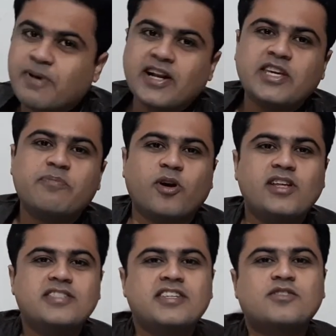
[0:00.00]
बार की
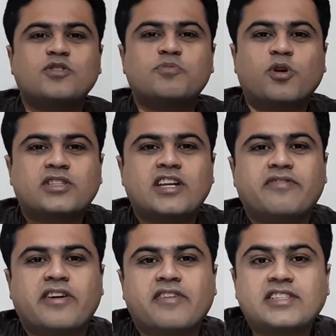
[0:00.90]
पॉलिसीज कुछ मुख्तलिफ
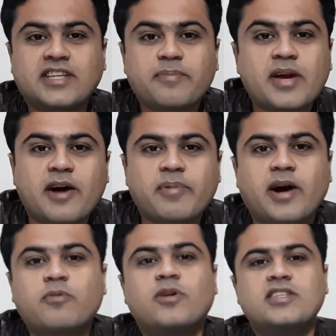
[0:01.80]
हैं व्हाट्सएप यहाँ पे
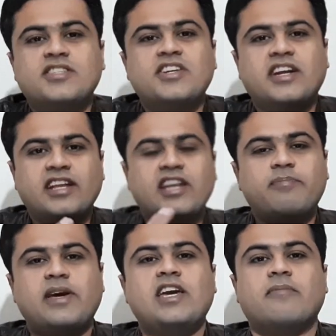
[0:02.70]
आपको डिसीजन लेने
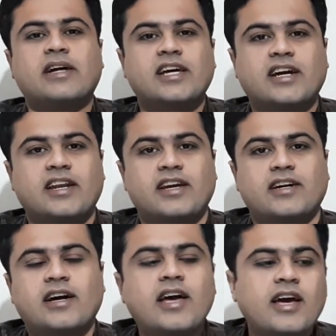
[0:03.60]
पे ही आमादा करेगा
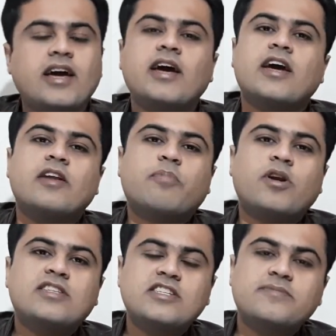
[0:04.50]
इन
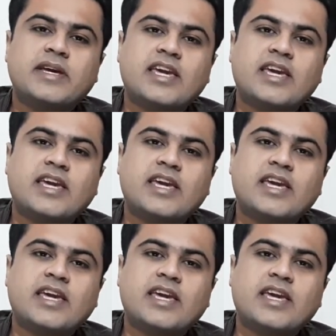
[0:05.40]
पॉलिसीज में